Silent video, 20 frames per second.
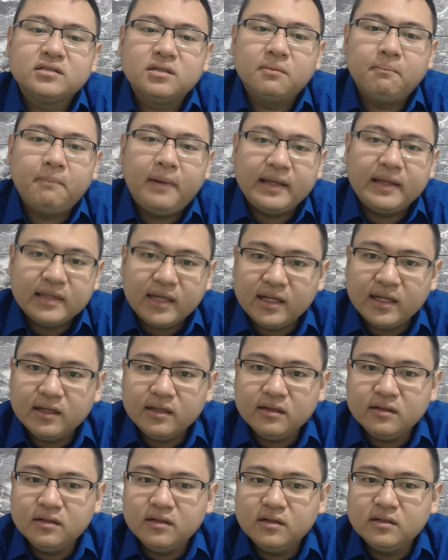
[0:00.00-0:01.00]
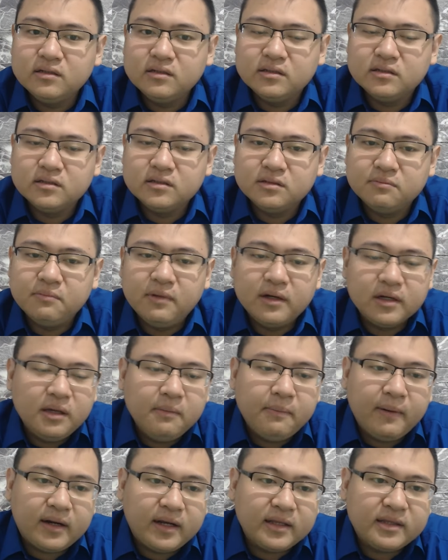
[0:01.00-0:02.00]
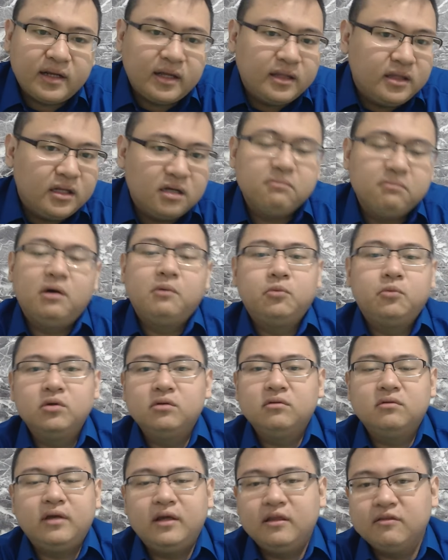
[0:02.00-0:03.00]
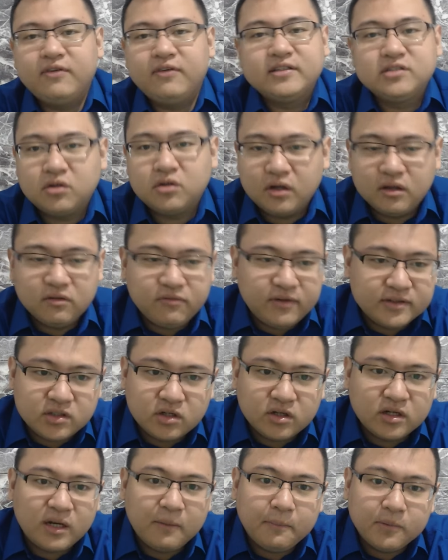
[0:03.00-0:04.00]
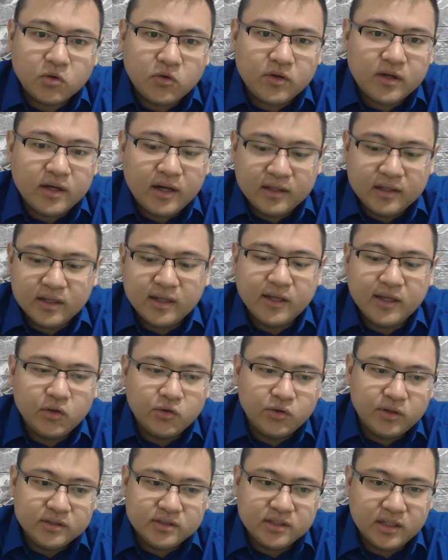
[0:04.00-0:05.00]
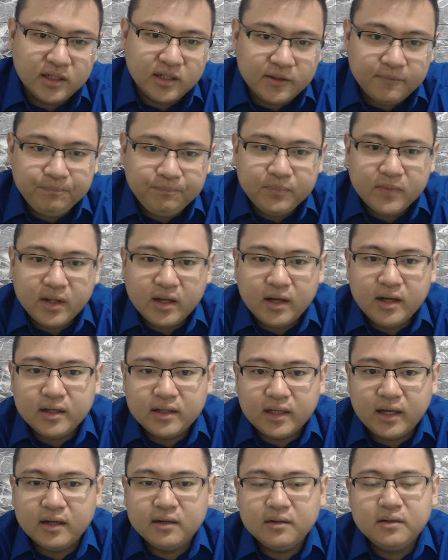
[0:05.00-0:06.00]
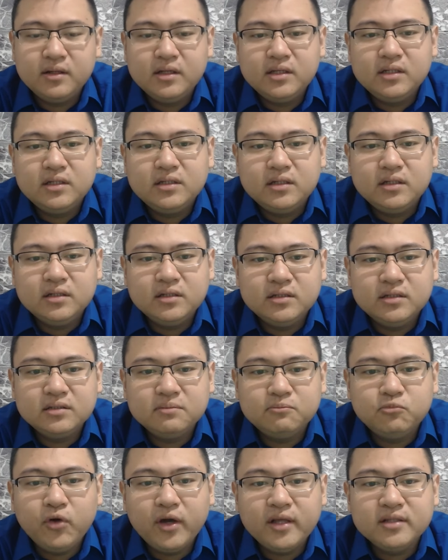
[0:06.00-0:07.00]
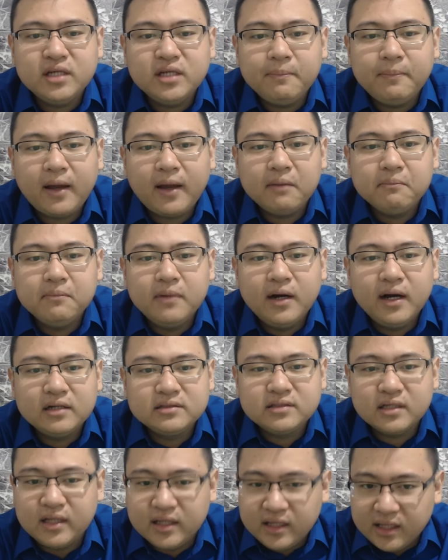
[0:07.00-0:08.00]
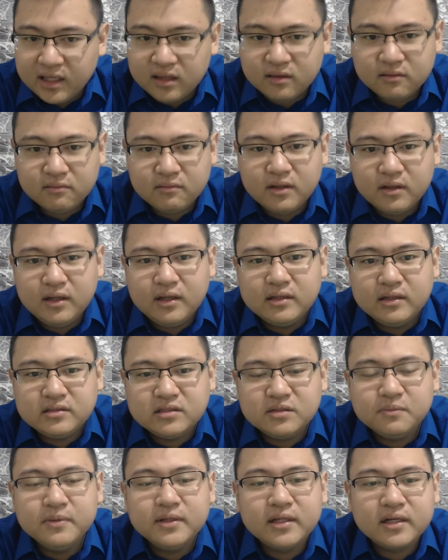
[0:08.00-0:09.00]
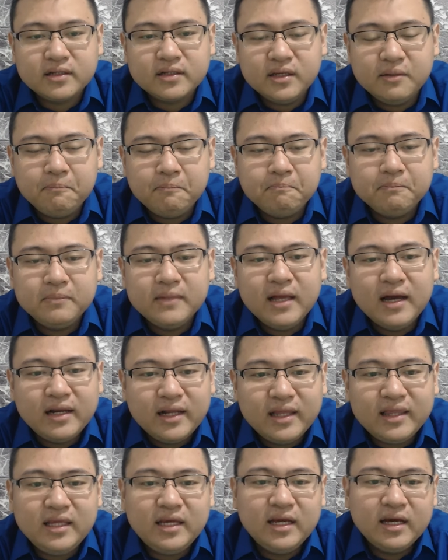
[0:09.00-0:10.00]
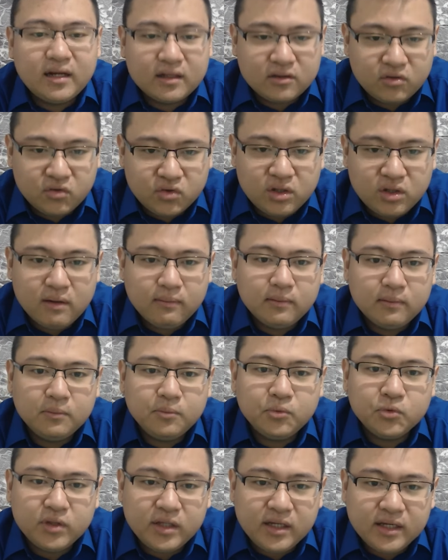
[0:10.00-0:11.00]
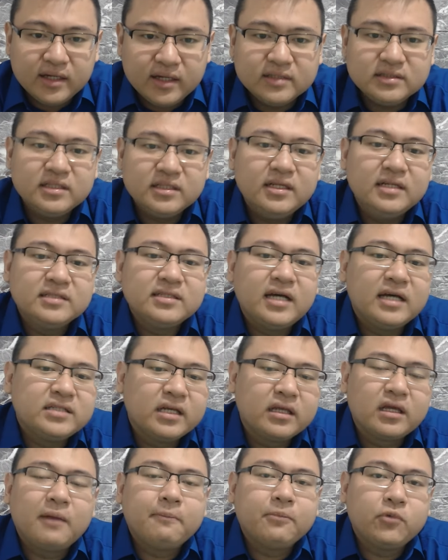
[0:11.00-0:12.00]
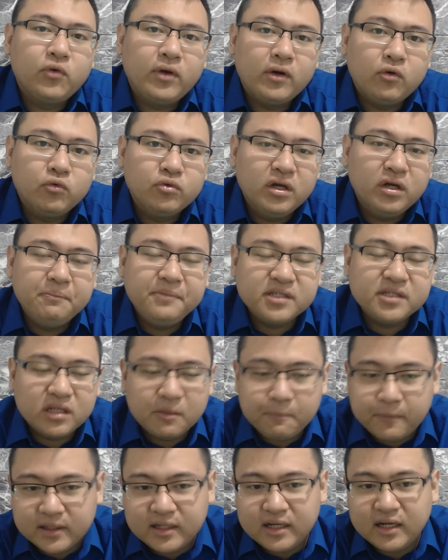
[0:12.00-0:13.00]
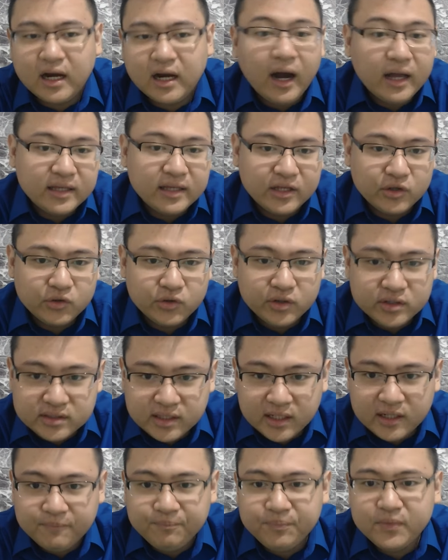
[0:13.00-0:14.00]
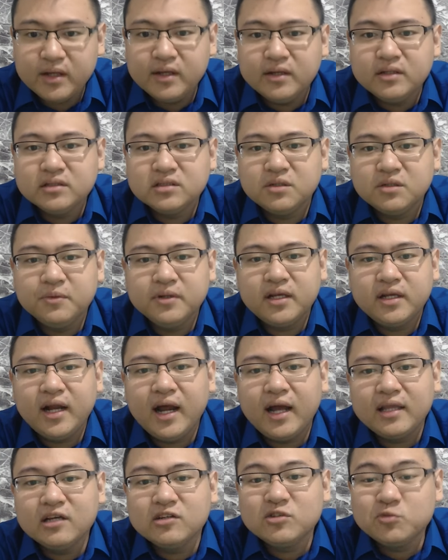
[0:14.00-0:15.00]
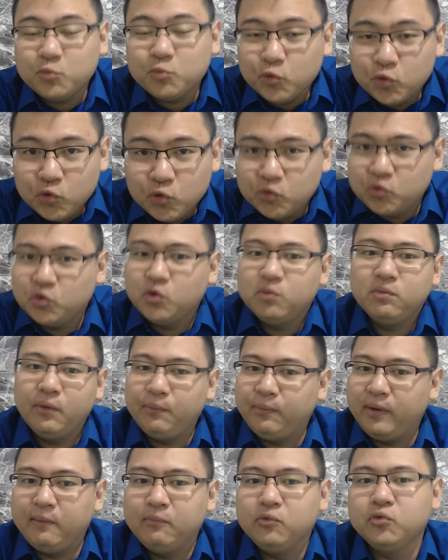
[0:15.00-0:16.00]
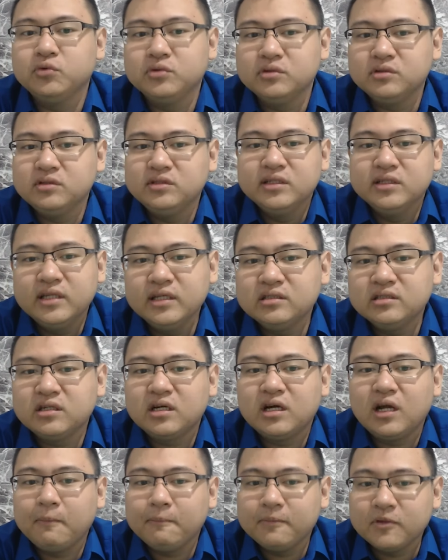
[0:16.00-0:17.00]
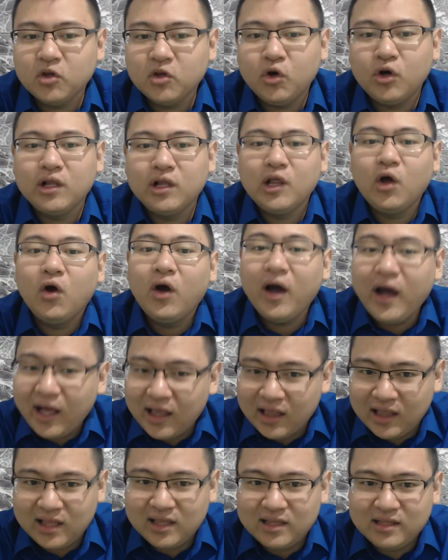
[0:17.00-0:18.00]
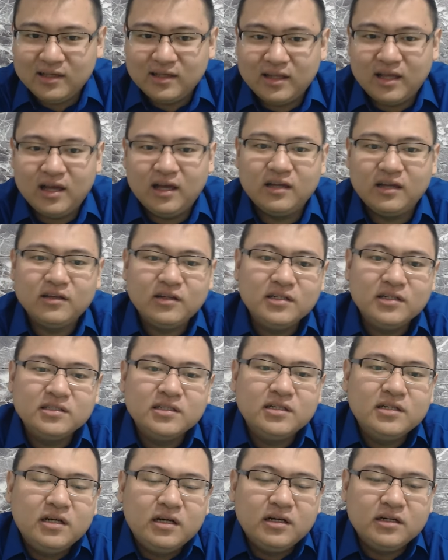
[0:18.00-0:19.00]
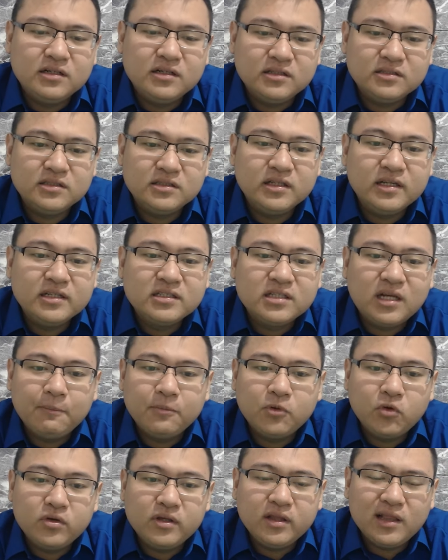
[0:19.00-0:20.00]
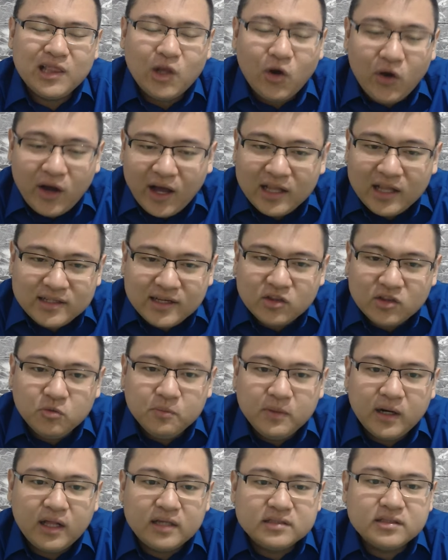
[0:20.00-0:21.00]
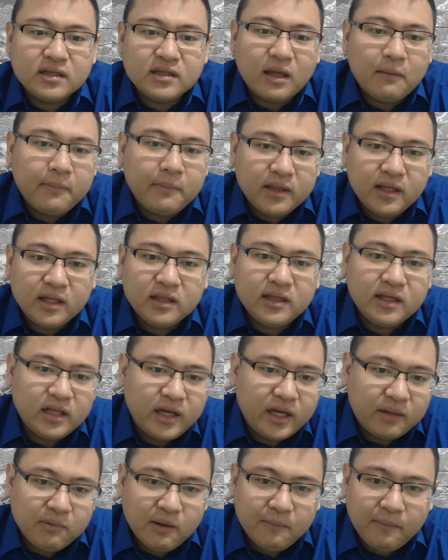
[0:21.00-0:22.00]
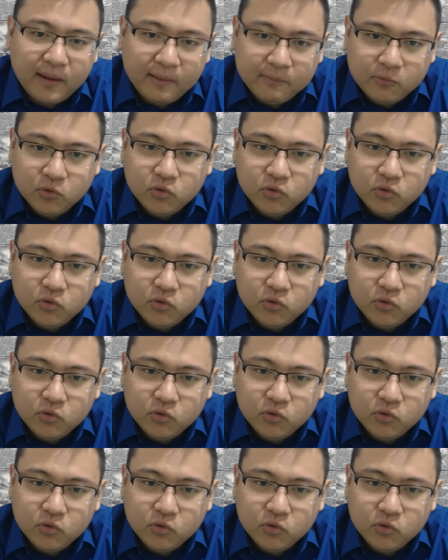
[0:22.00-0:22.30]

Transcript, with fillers: kesempatan e, bagi para trader maupun investor-investor kripto yang ada di Indonesia. Nah, e, mungkin saya pengen bahas sedikit sebenarnya dari 383 jenis aset kripto yang udah bisa diperdagangkan di Indonesia, sebenarnya ada 10 loh Bapak Ibu jenis kripto lokal. Nah, eh, jenis kripto lokalnya itu bakal saya tampilin di layar Bapak